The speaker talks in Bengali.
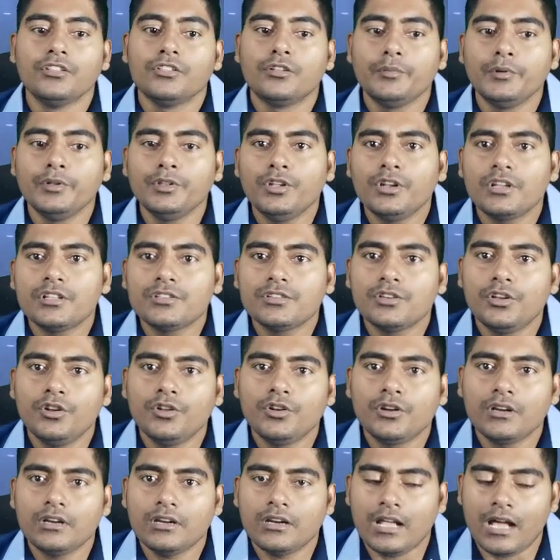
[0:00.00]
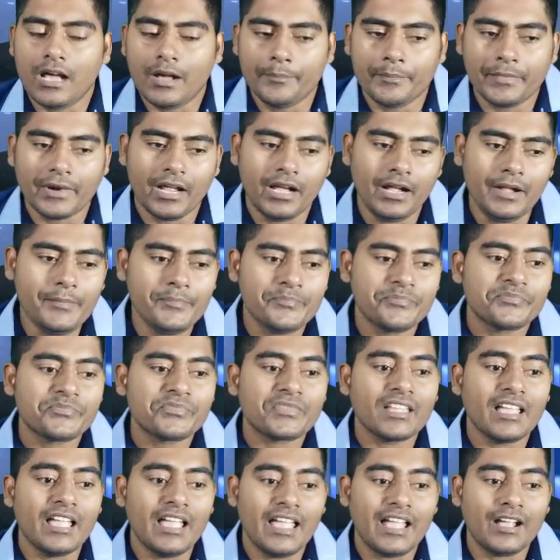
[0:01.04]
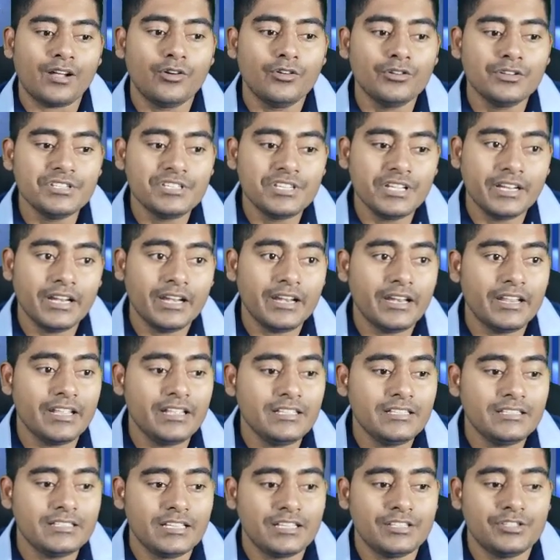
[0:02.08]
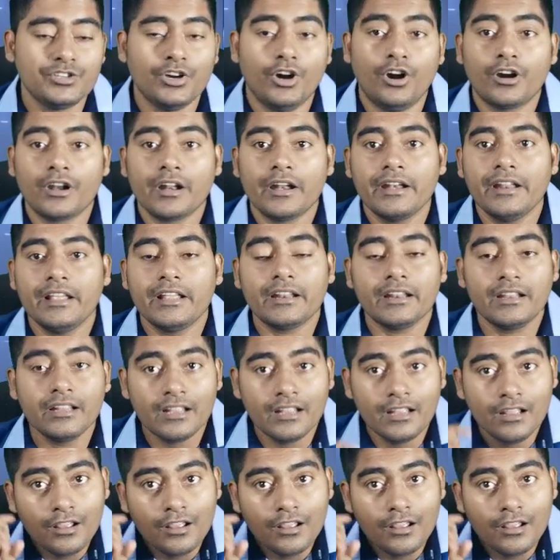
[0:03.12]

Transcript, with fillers: তো বন্ধুরা চলুন আমরা এখন জেনে নেই যে জর্ডানের